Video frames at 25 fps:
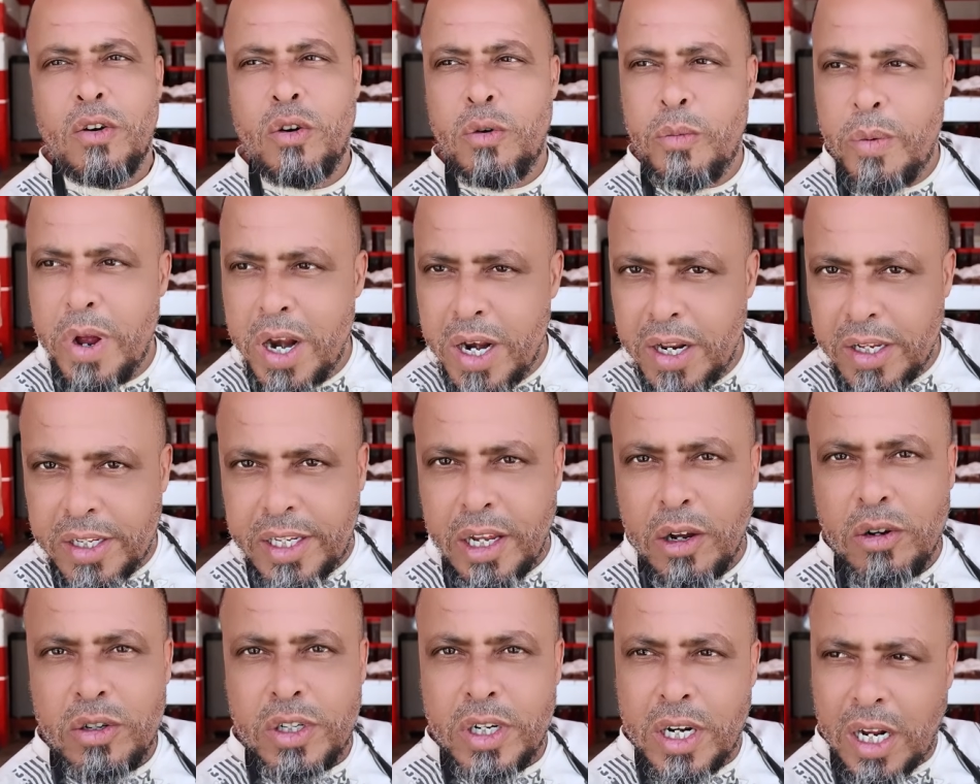وما
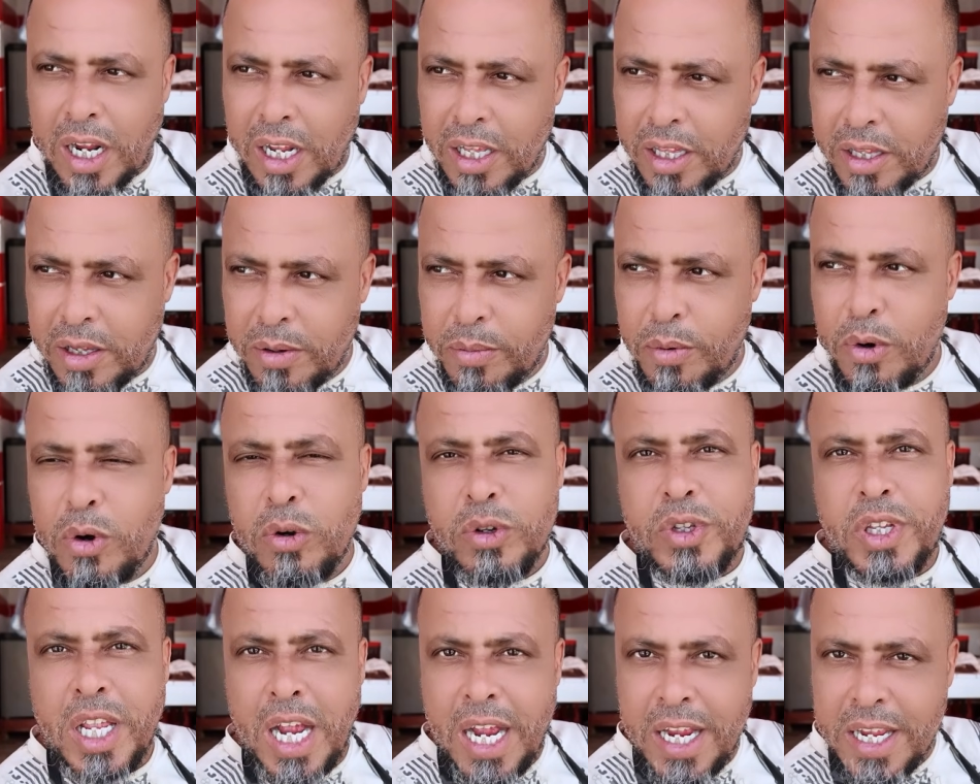ننساوش
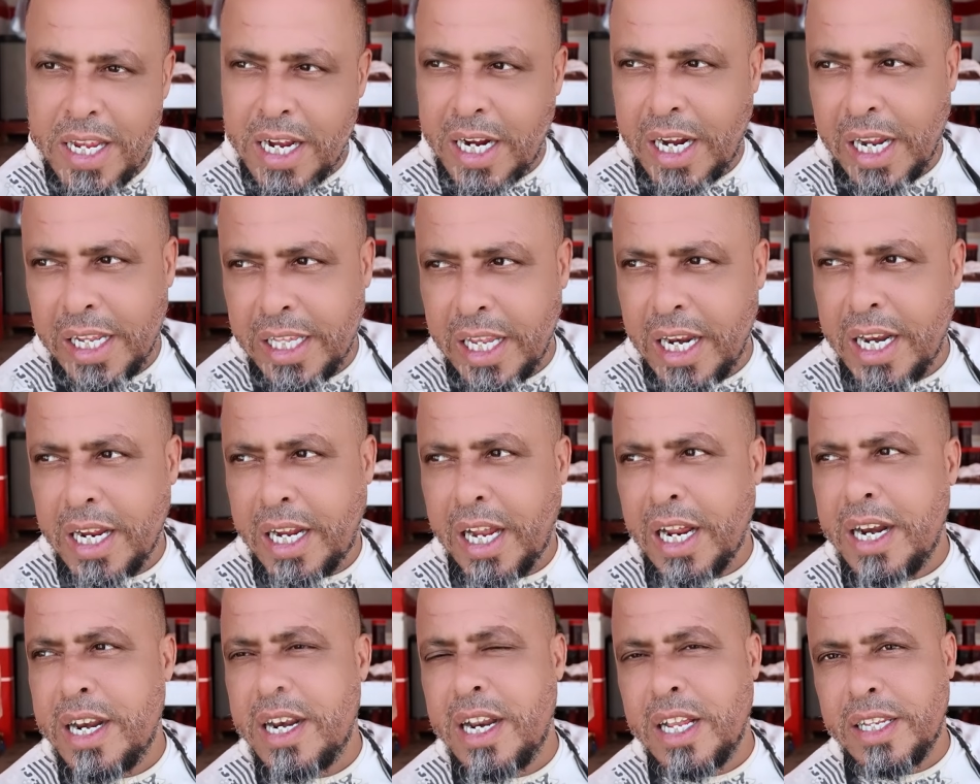نقدموا تحيه
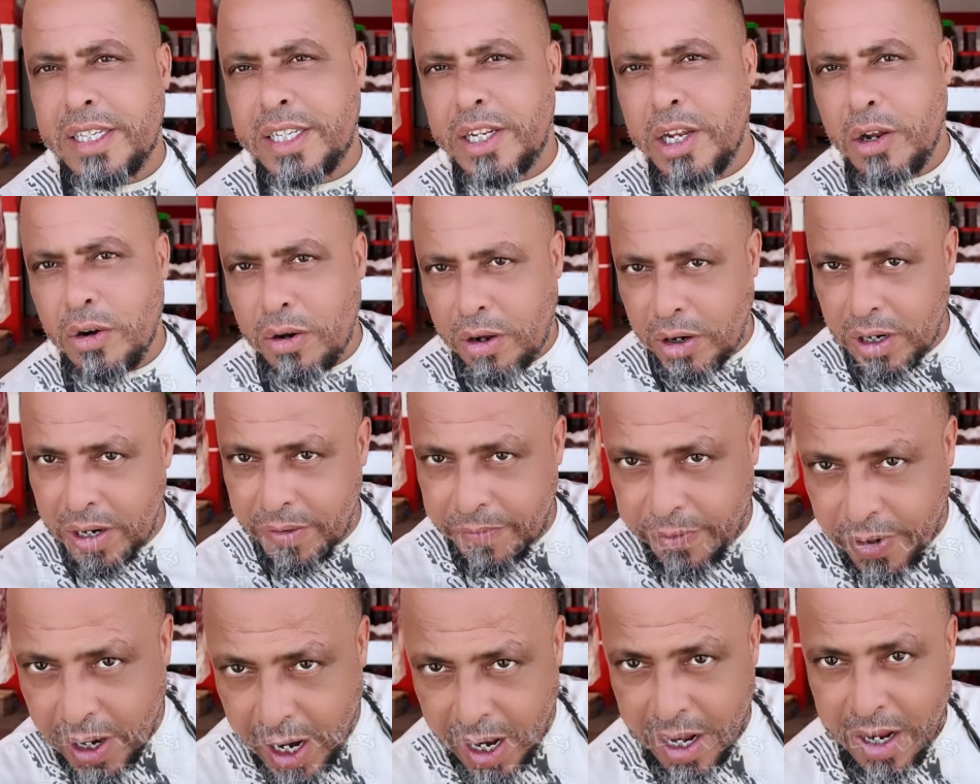كذلك للناس ديال
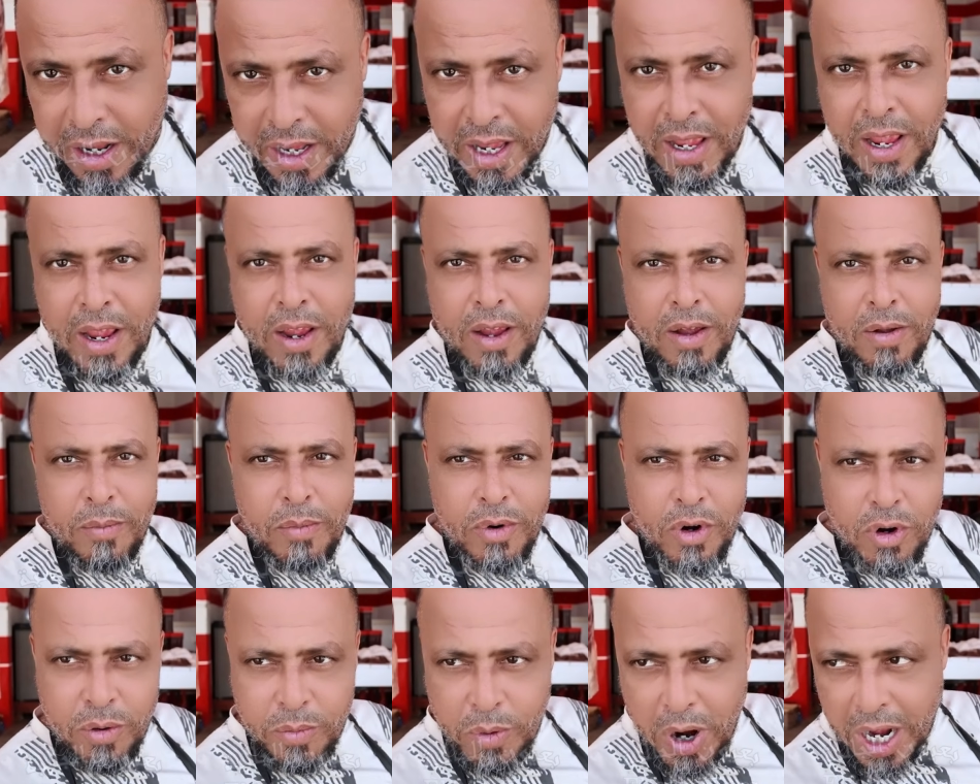الخنيفره
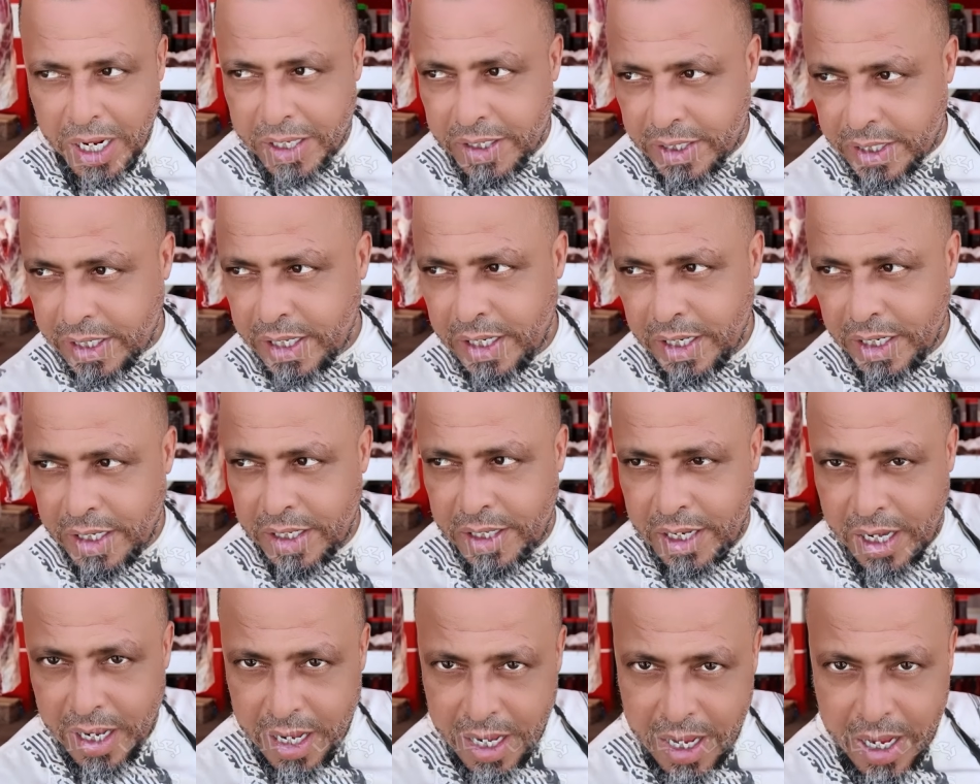منهم واحد
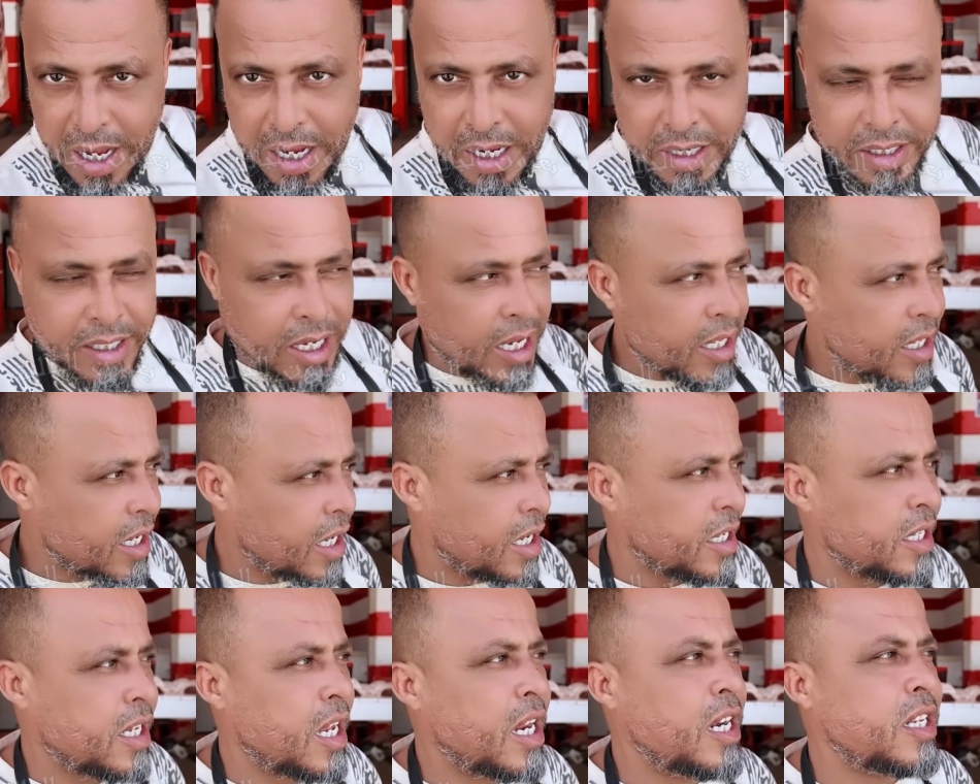السيد آه،
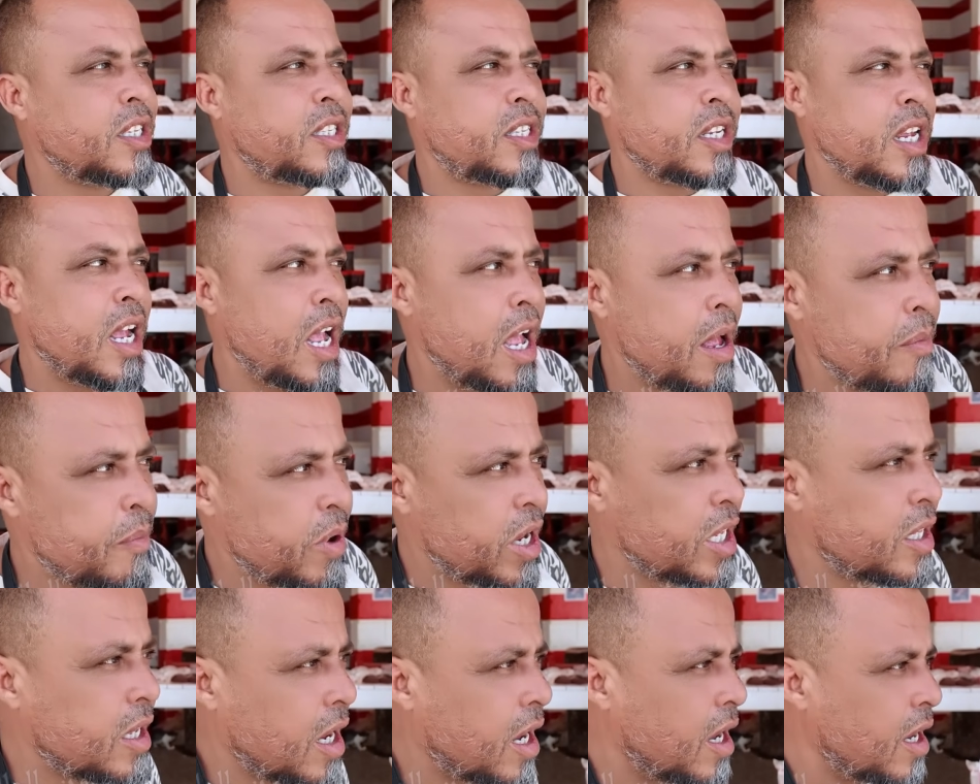صديق ديالي السي
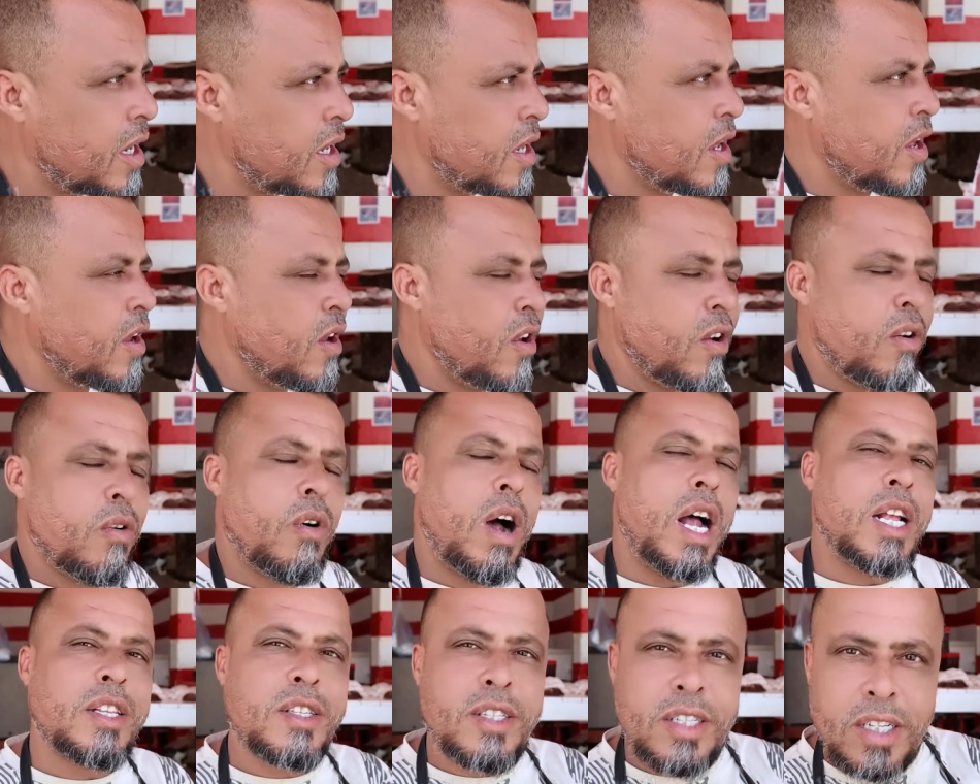حماده
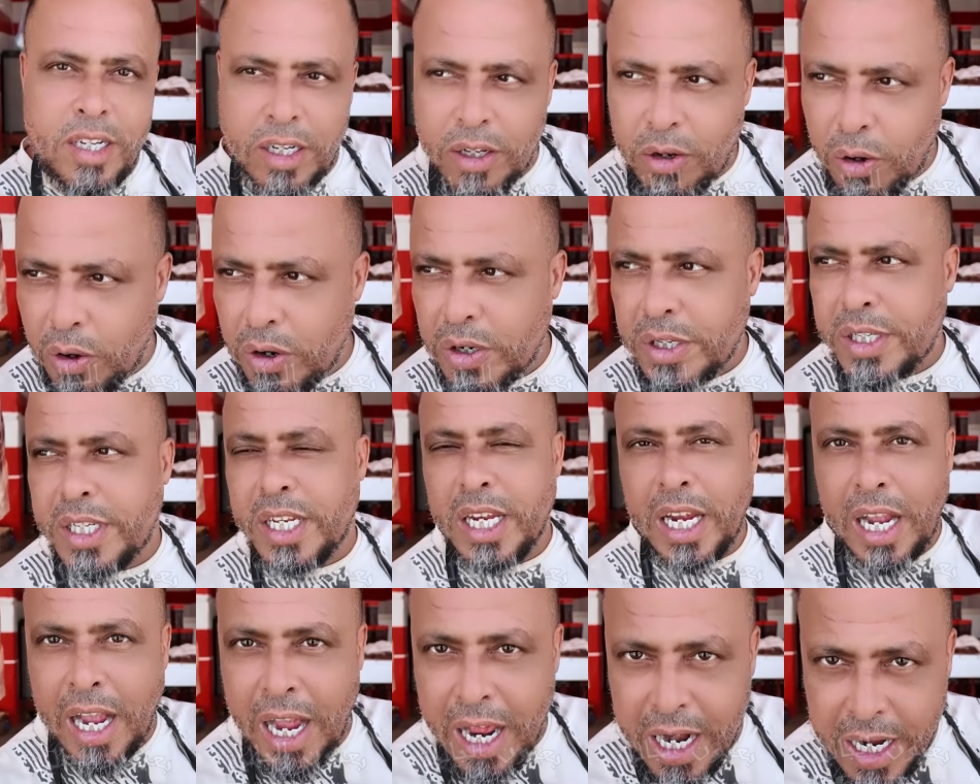واحد السيد اخر
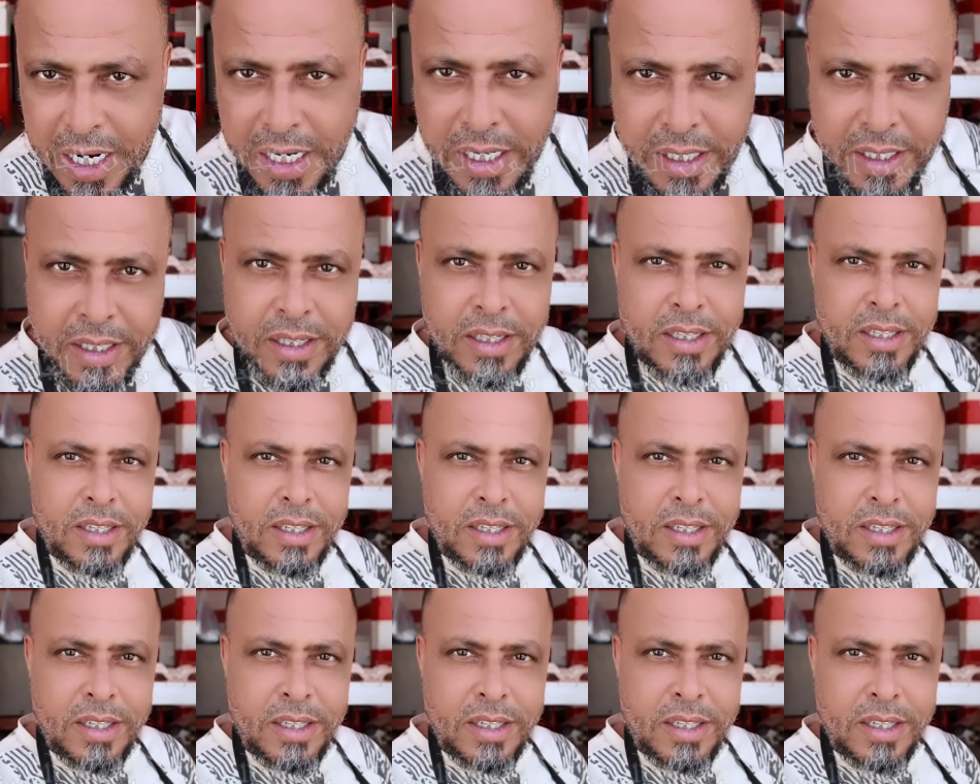السي خالد